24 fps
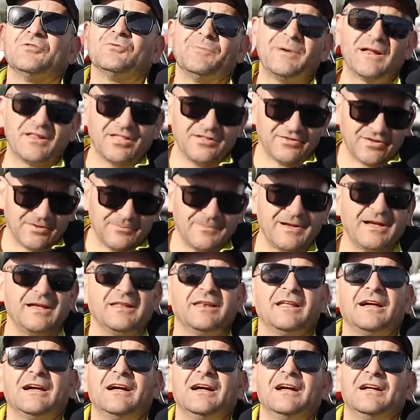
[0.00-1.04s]
en un par de
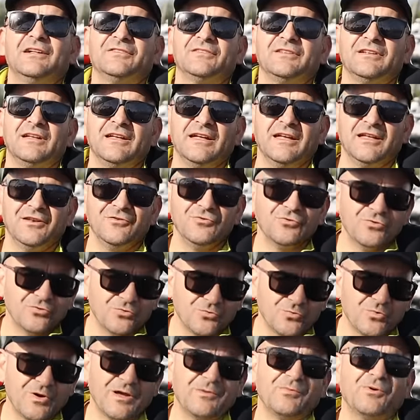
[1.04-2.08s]
semanas en
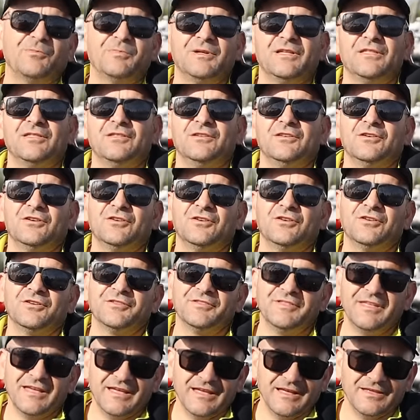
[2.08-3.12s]
un nuevo vídeo
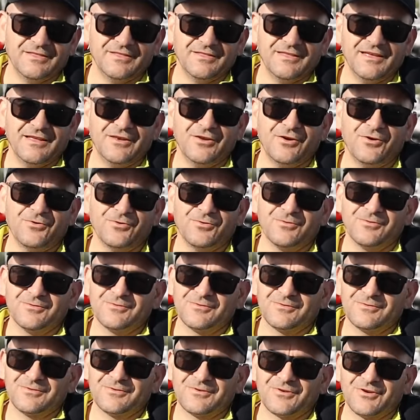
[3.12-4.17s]
de The Low
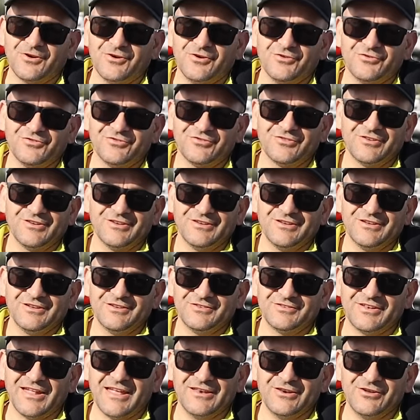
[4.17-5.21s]
Cost
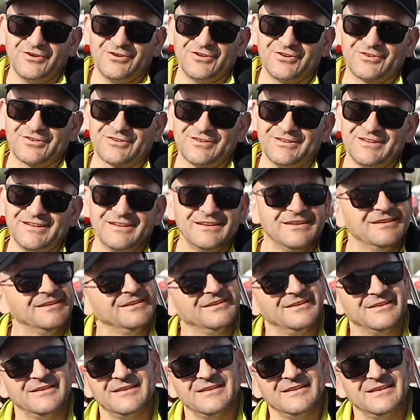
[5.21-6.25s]
Sailor.
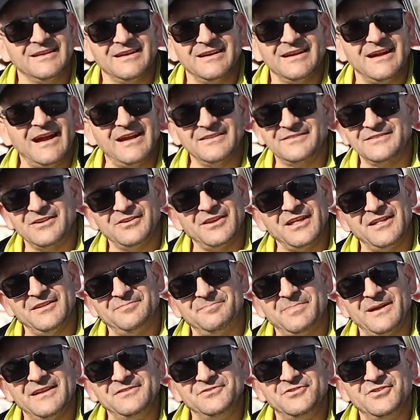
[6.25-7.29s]
¿Hasta ahora
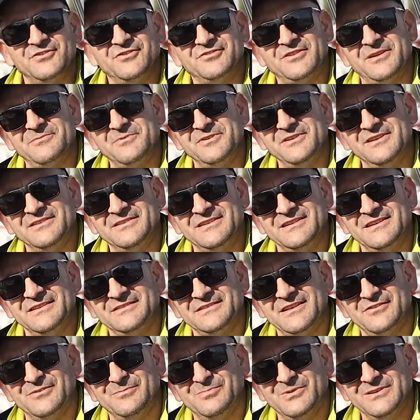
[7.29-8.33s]
despegan todos los aviones en
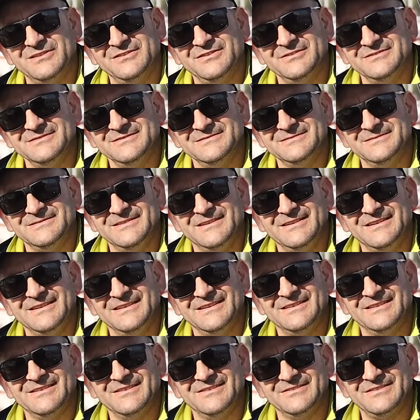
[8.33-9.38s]
este aeropuerto?
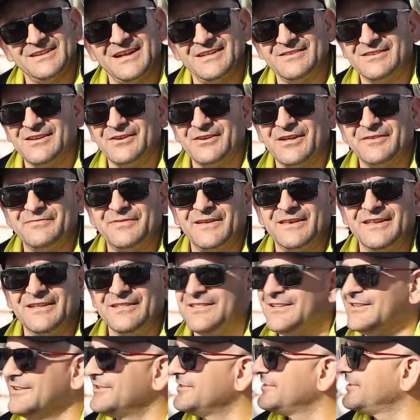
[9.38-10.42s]
Es la hora
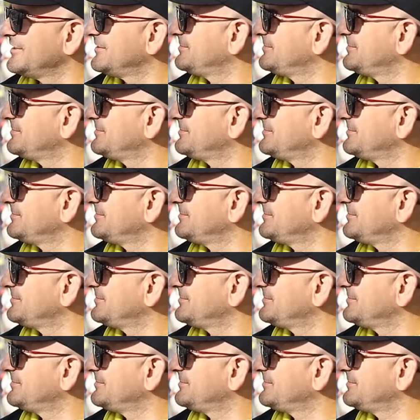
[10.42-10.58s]
feliz de los